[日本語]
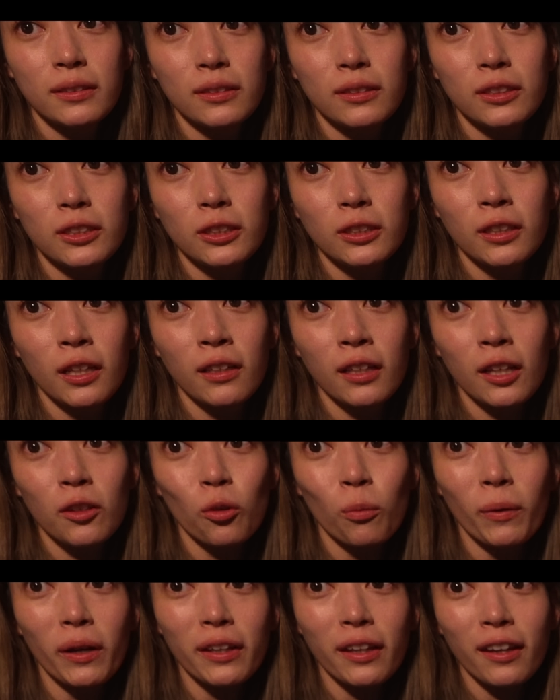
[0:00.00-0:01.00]
17
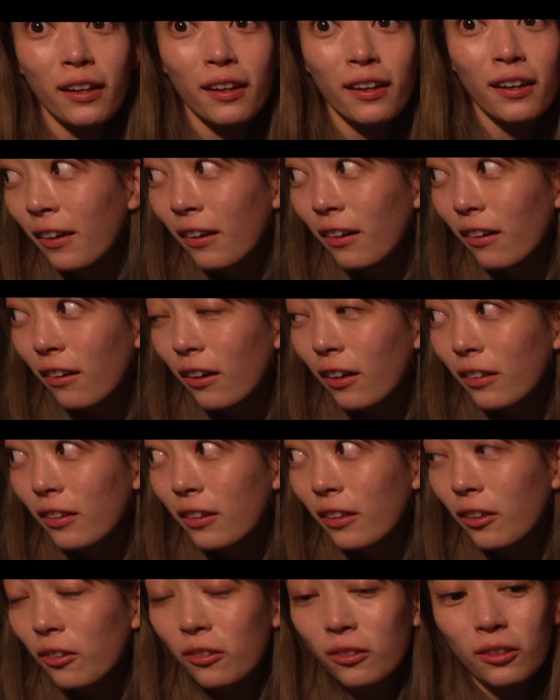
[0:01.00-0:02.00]
度まで上がっ
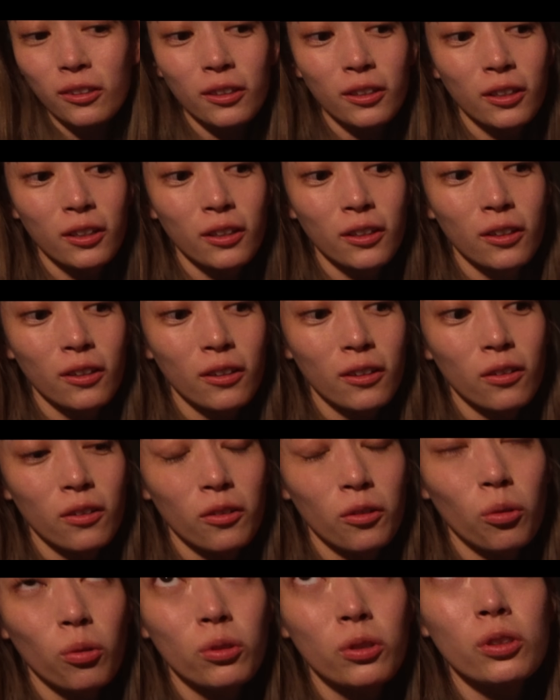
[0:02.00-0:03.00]
てる、うん
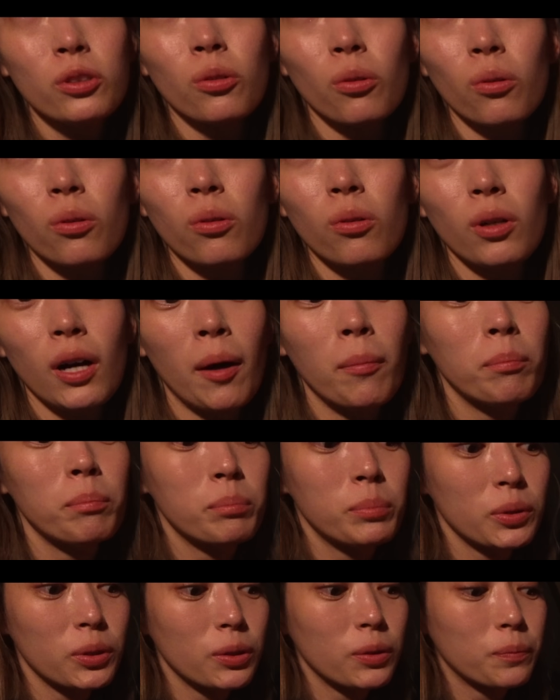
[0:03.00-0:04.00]
6度
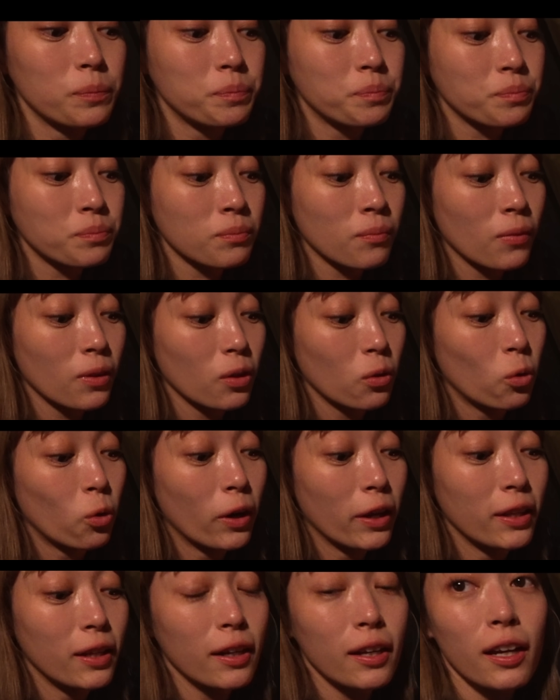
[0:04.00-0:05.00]
アップこ
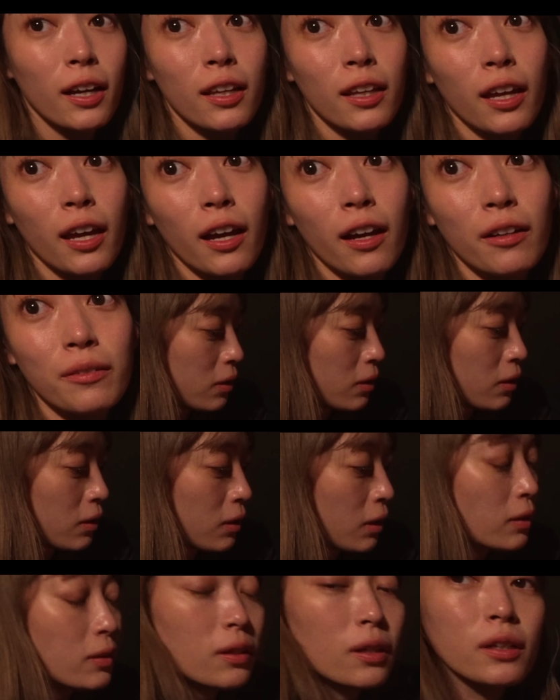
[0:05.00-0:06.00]
れだけで
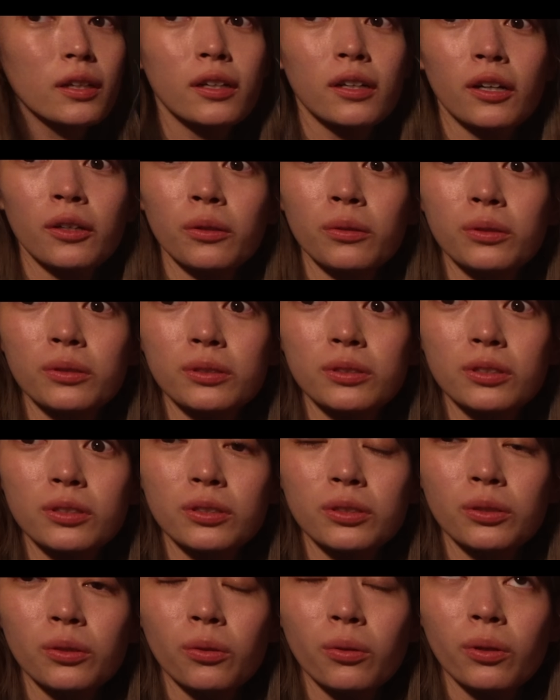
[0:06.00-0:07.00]
かなり火力
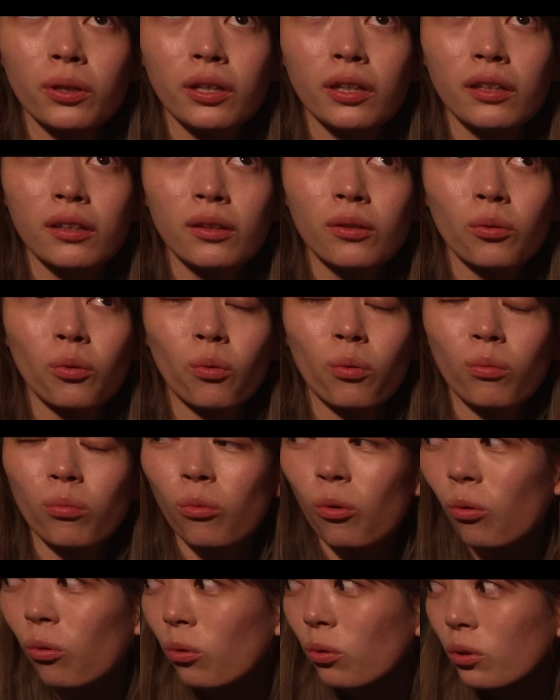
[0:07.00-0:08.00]
強いと思
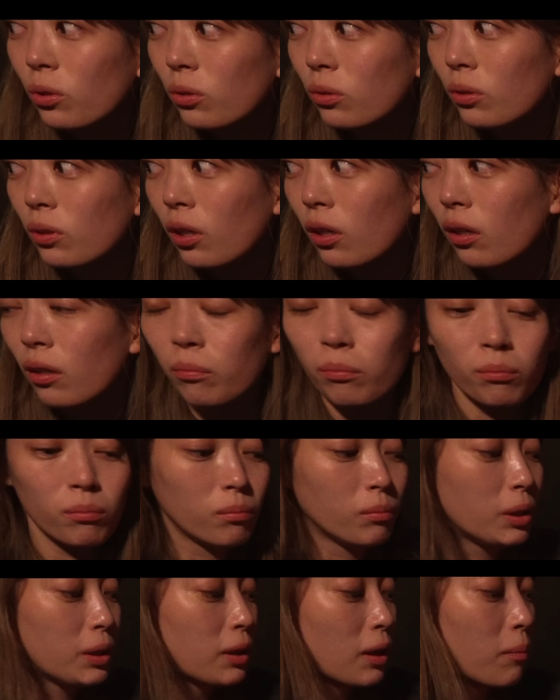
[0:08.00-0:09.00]
うなんか
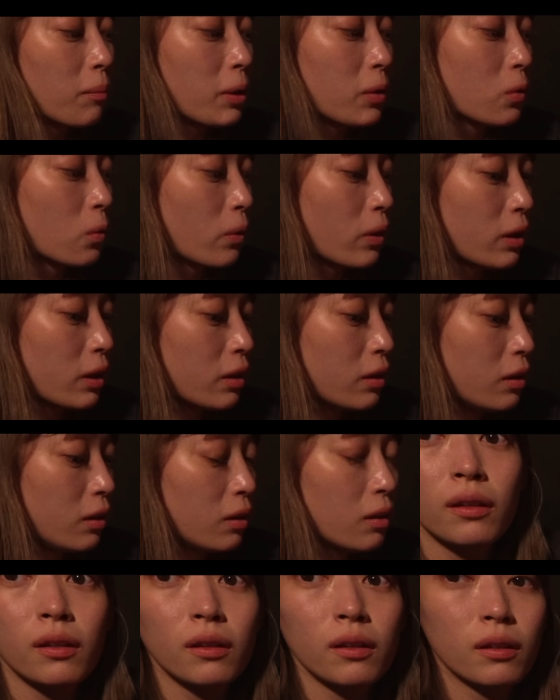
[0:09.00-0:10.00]
見た目の割に、
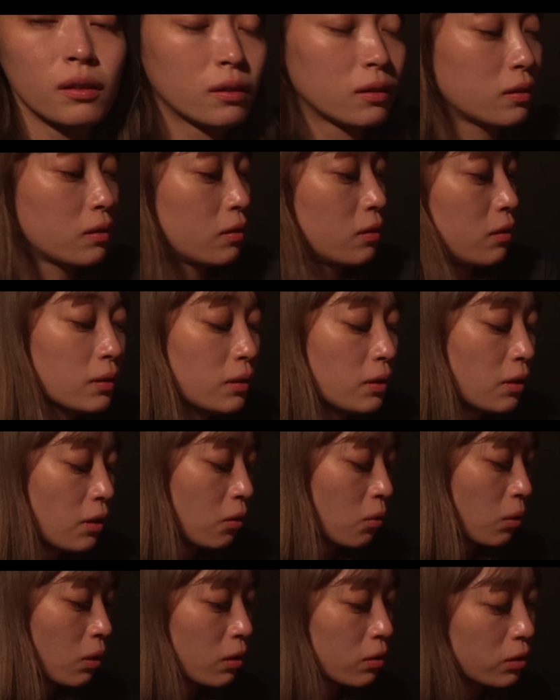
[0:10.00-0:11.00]
そう思うで結
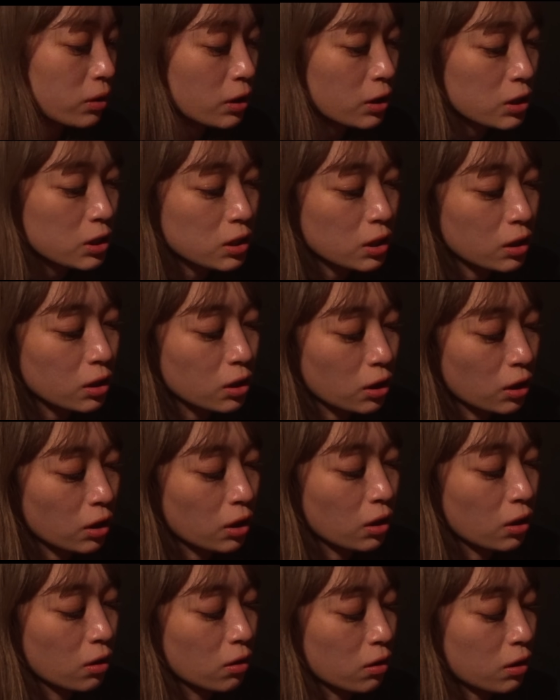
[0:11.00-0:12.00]
構安定して
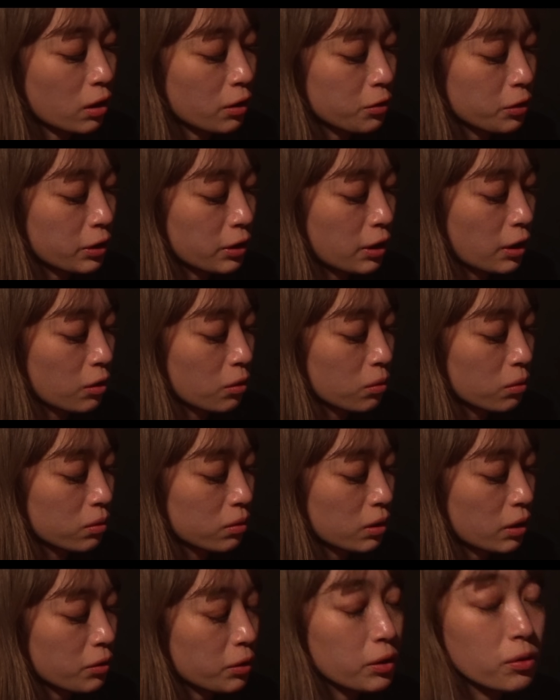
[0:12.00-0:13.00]
て軽いけど、うん、
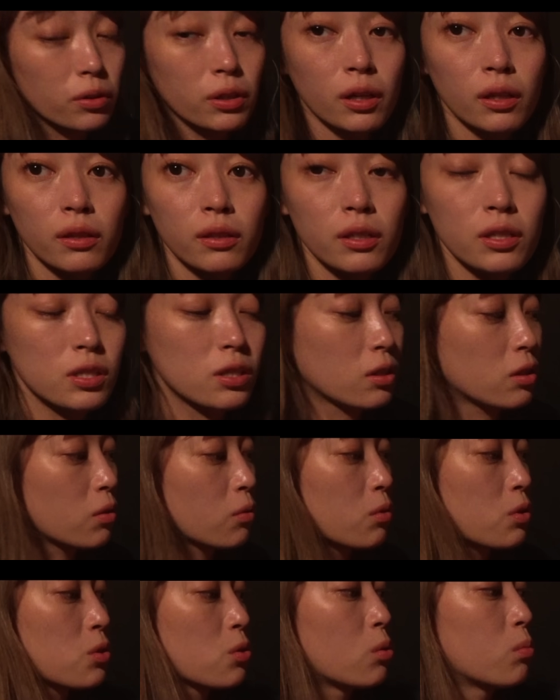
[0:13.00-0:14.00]
軽いのに安定してて
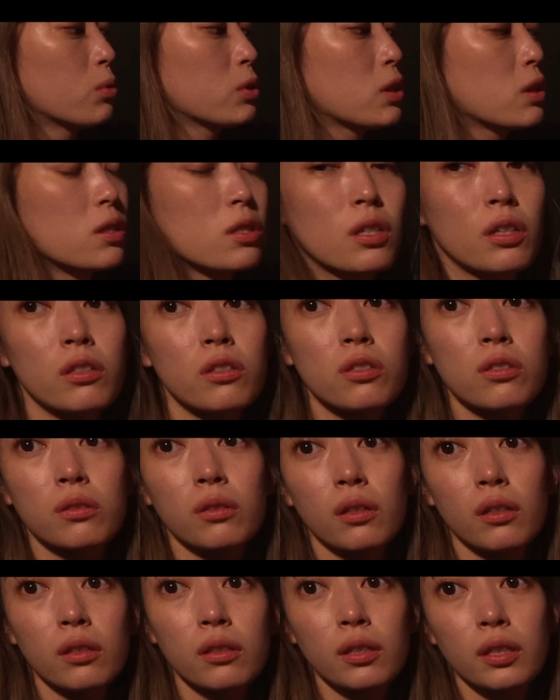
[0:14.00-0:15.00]
後ろも全然熱く
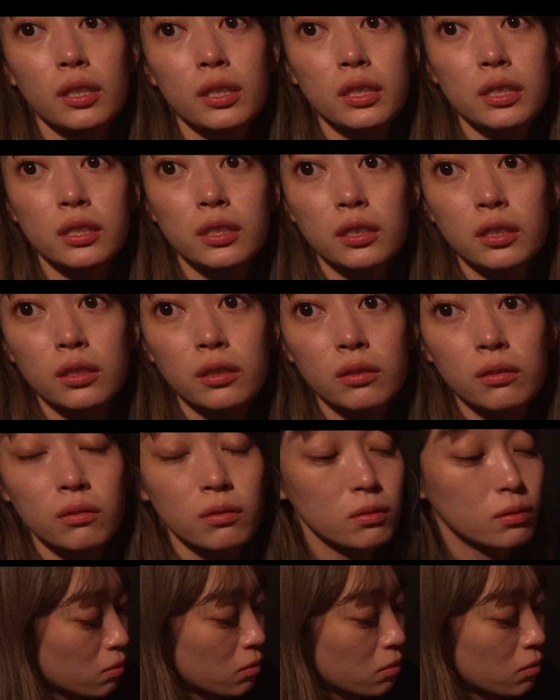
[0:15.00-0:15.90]
ならないし、うん、